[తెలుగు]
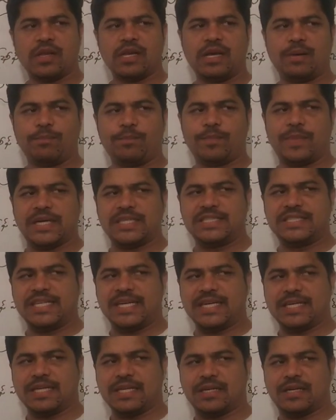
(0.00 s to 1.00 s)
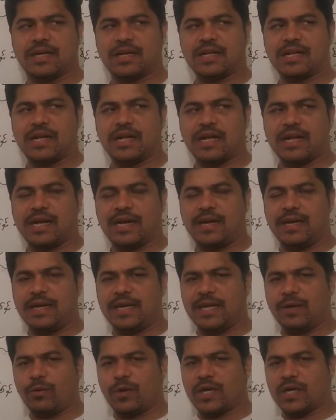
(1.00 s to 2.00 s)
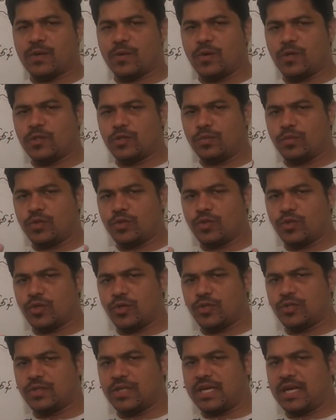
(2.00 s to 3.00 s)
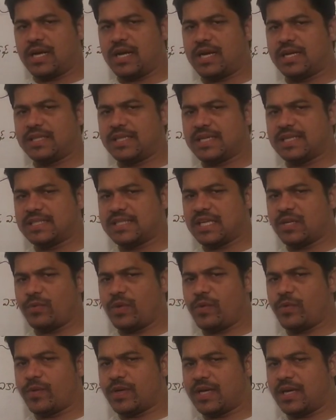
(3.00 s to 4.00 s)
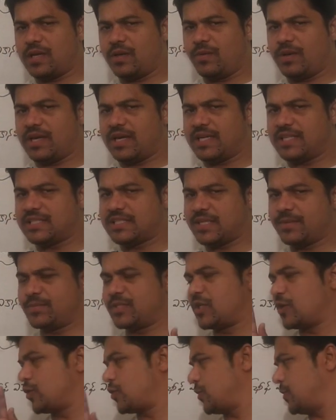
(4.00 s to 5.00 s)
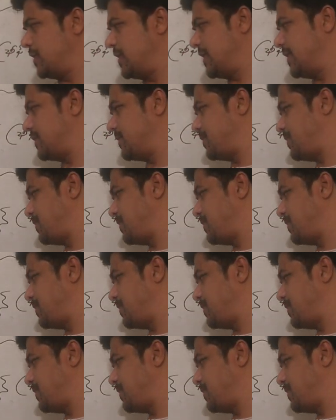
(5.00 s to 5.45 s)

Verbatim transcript: నా బడ్జెట్ కంటే ఒక రోజు ముందు రోజున ఆర్థిక సర్వే వివరాలు వెల్లడించడం జరుగుతుంది